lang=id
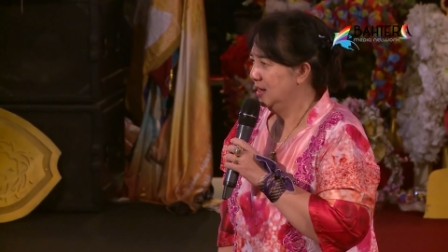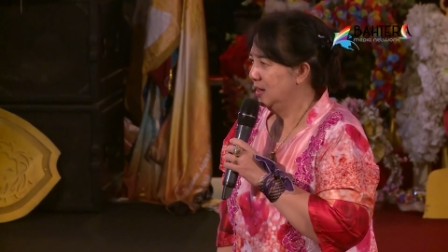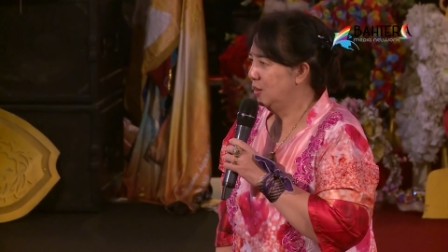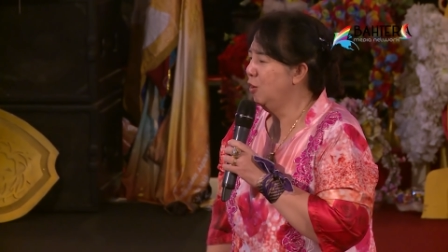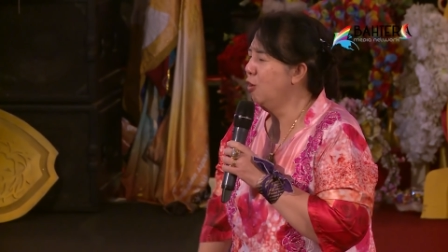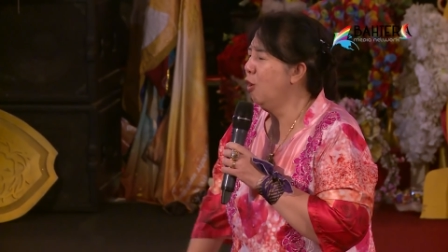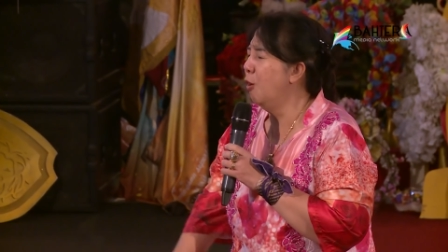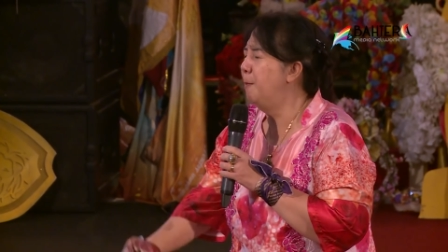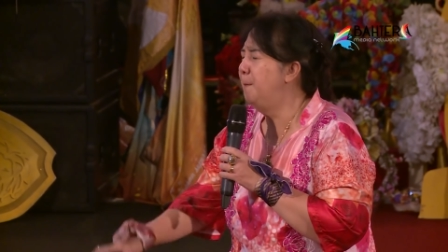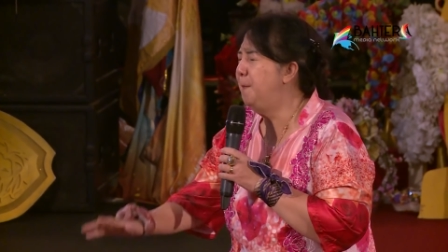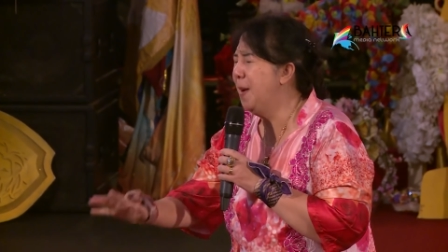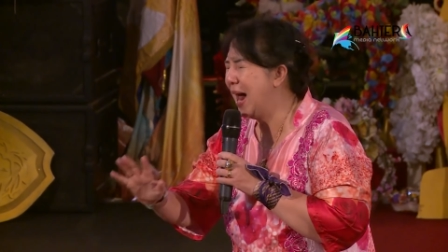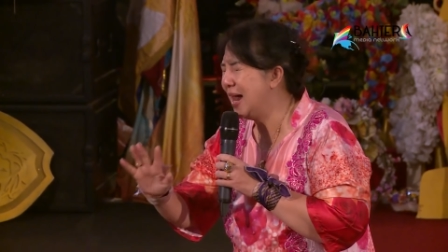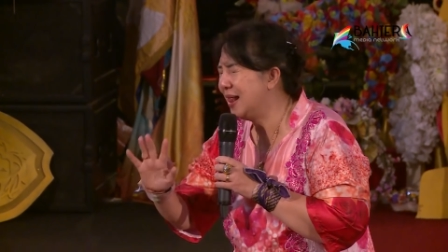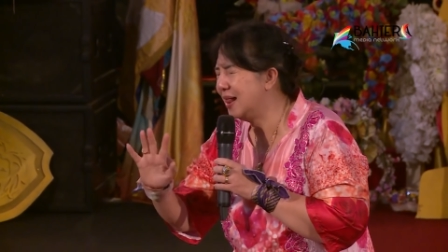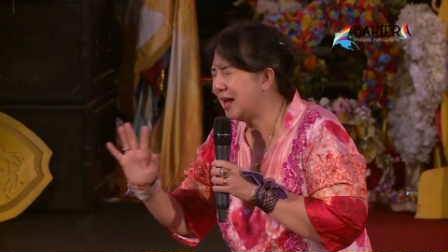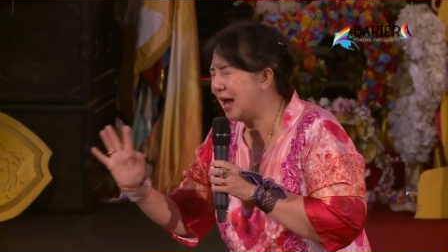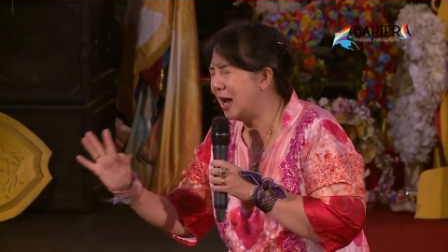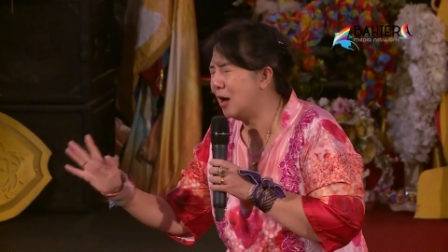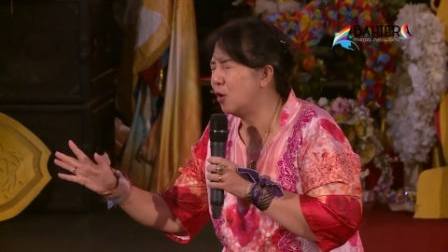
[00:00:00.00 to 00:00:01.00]

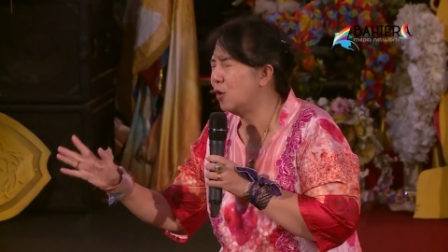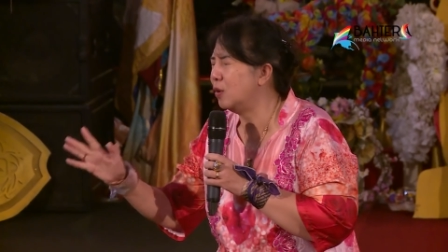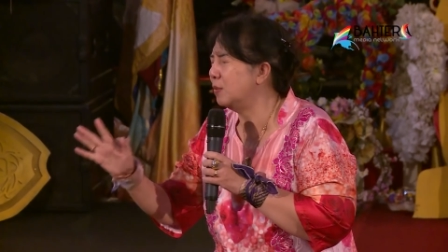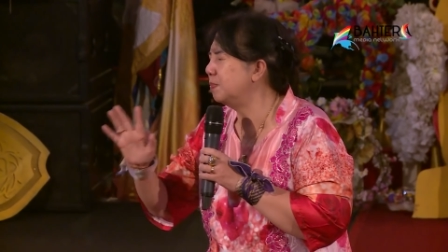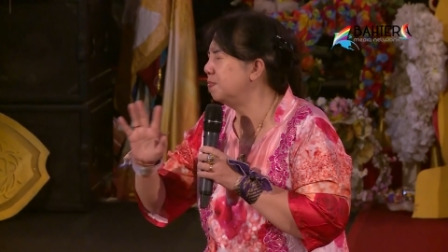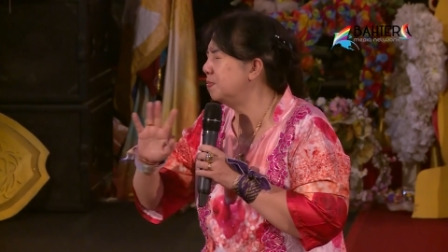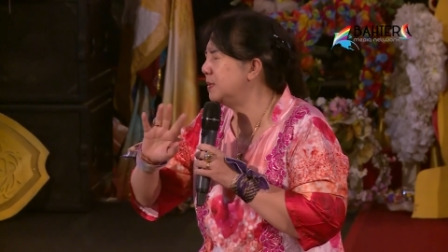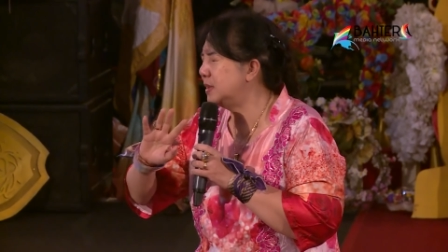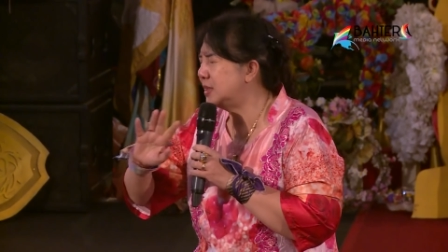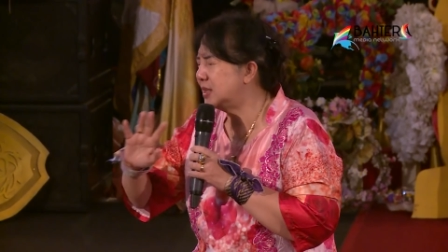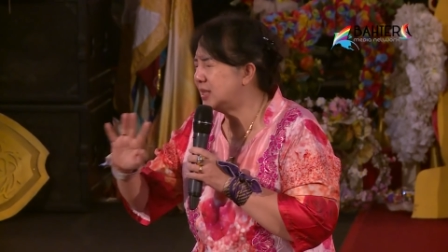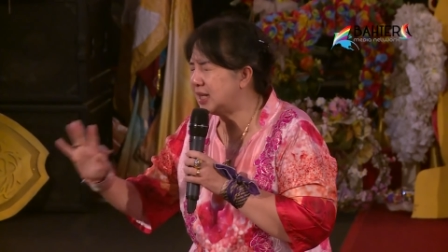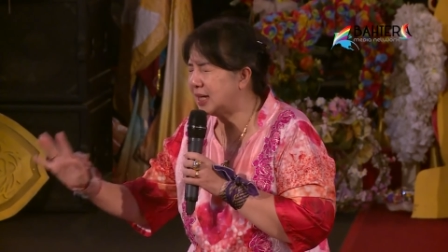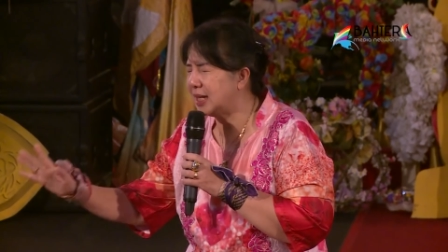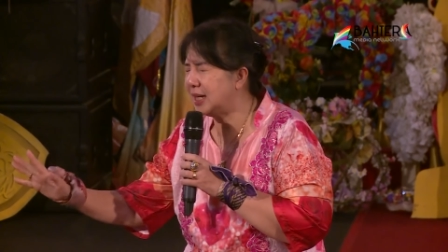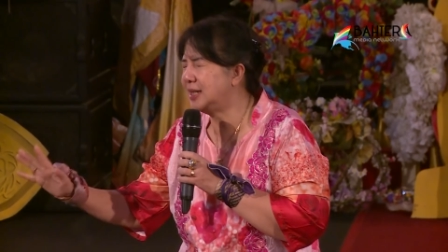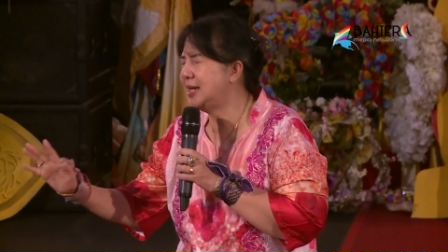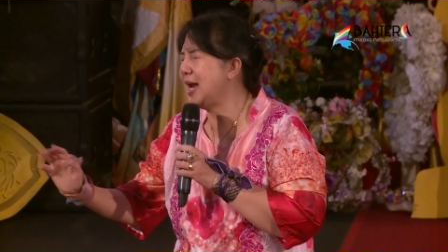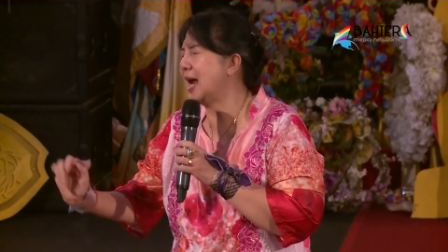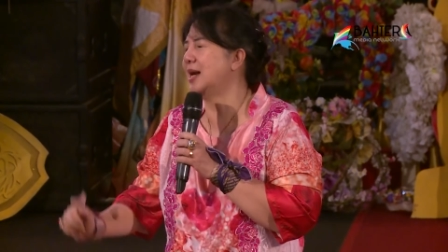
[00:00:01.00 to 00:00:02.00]
Global kalau
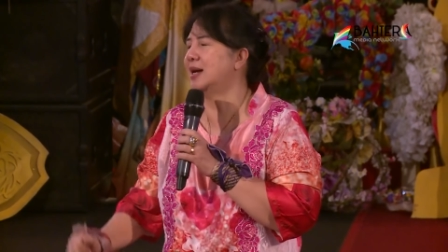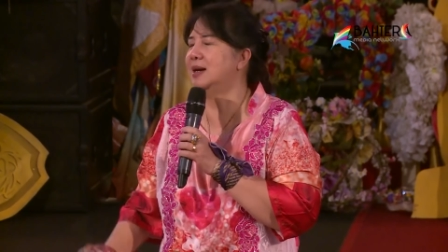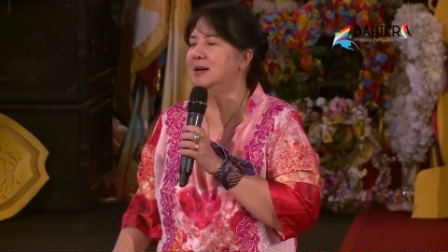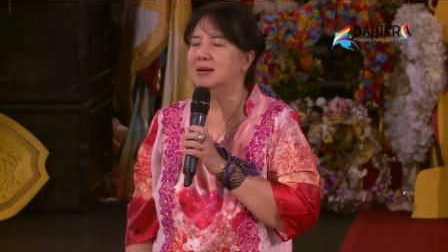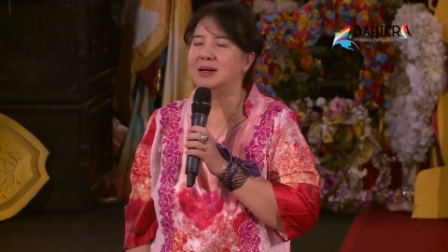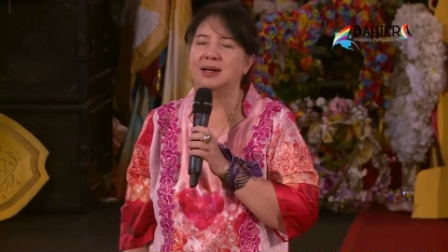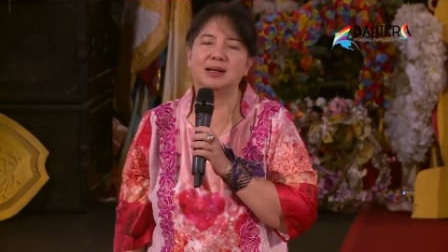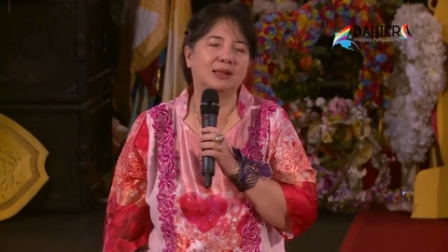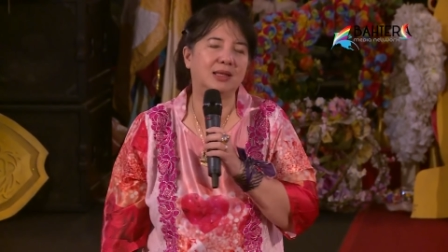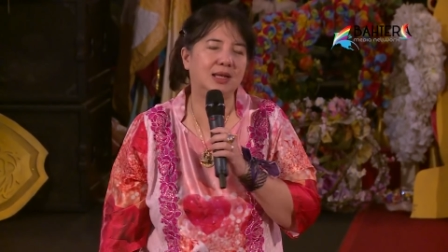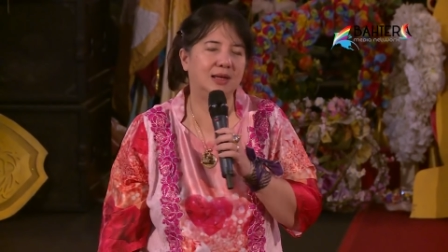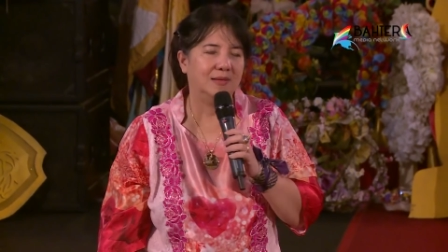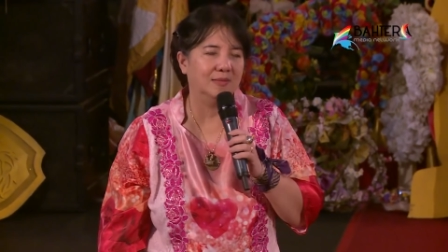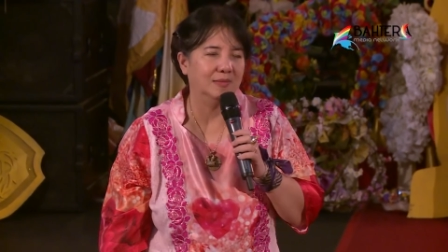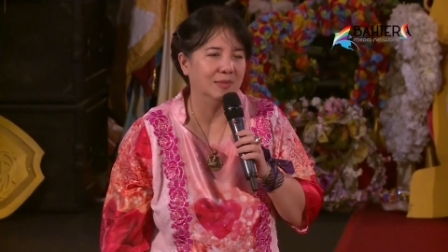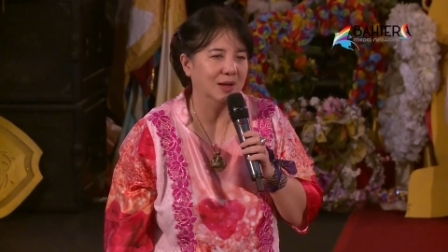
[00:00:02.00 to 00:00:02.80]
sekedar ngerti.